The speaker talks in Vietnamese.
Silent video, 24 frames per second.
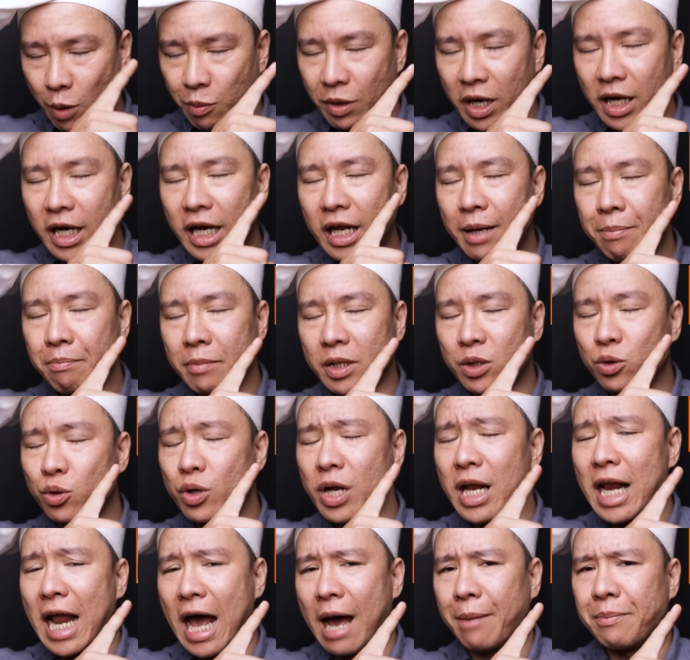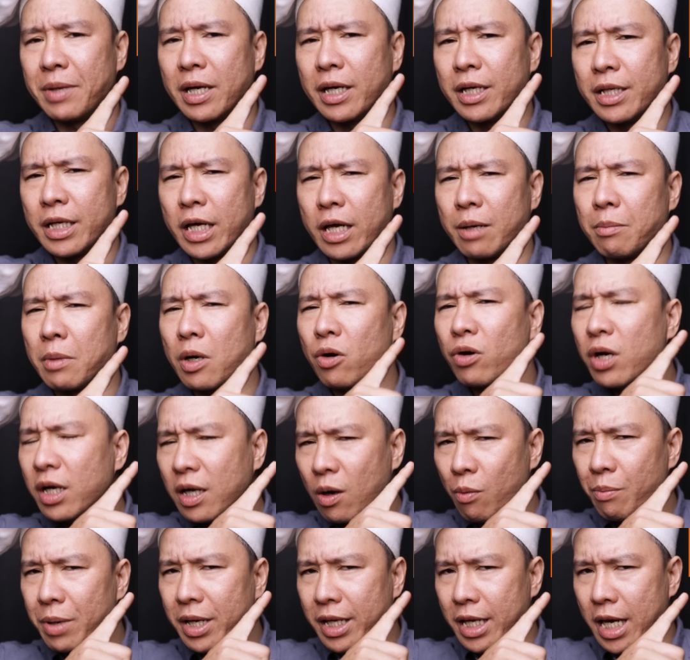Trong cái clip mà tôi đã làm về cái chuyện mà con
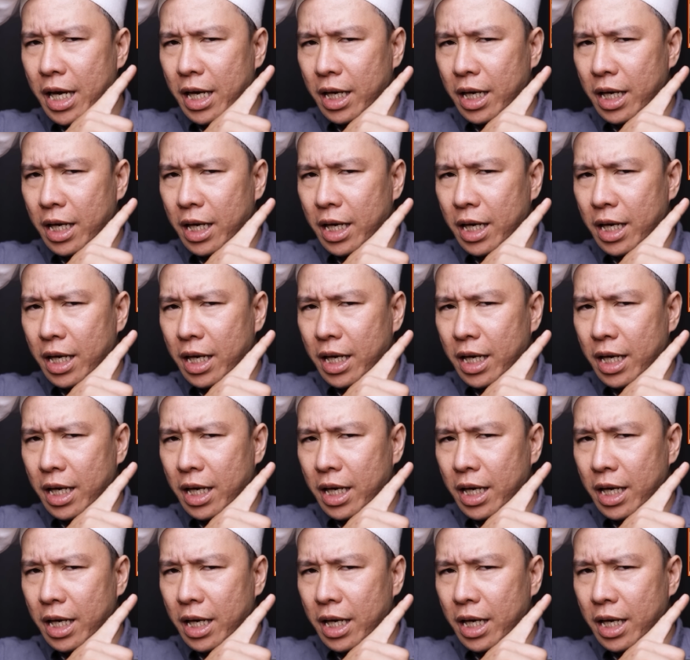nít không biết